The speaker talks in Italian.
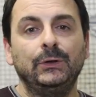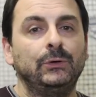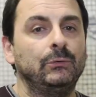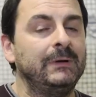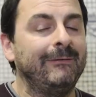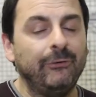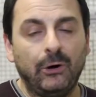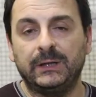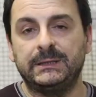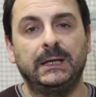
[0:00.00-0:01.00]
con una
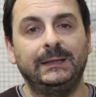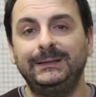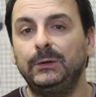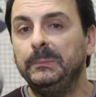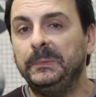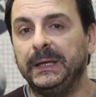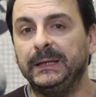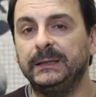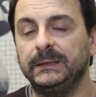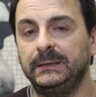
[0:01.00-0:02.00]
forza
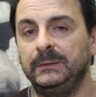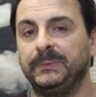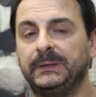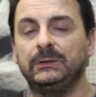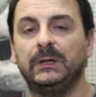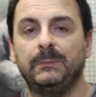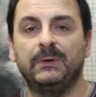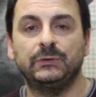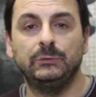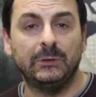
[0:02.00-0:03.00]
dirompente, in particolare
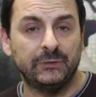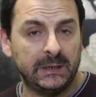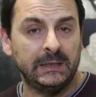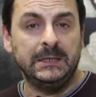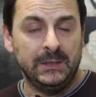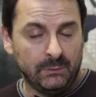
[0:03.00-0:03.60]
Basso Tuba non c'è.